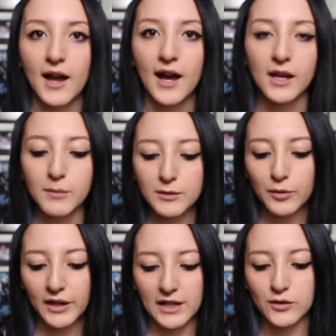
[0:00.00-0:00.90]
Ahí
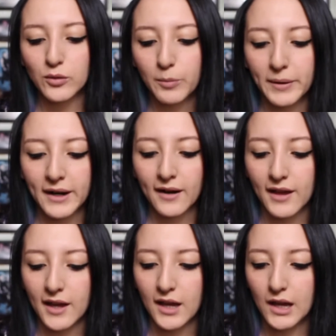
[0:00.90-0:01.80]
mismo en el súper
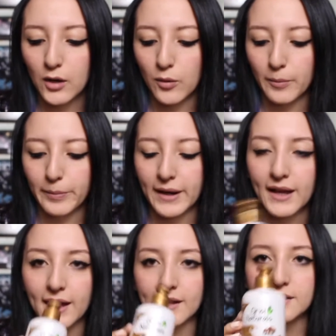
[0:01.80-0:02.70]
eh,
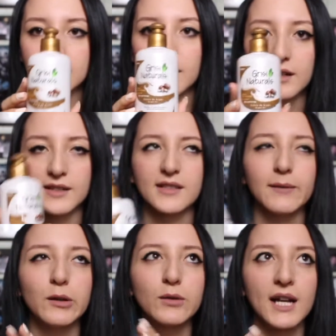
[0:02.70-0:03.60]
compré esta,
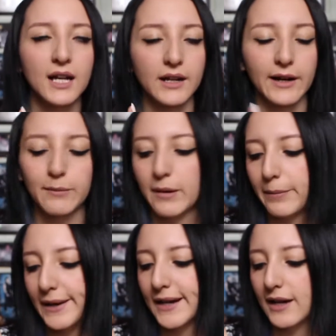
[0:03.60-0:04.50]
necesitaba una crema
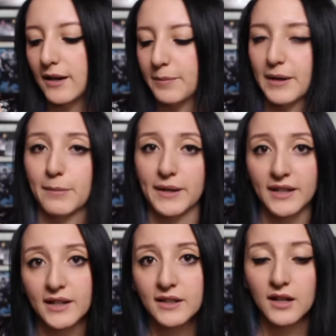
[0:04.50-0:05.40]
para,
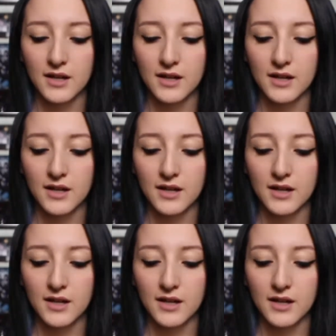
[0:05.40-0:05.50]
peinar.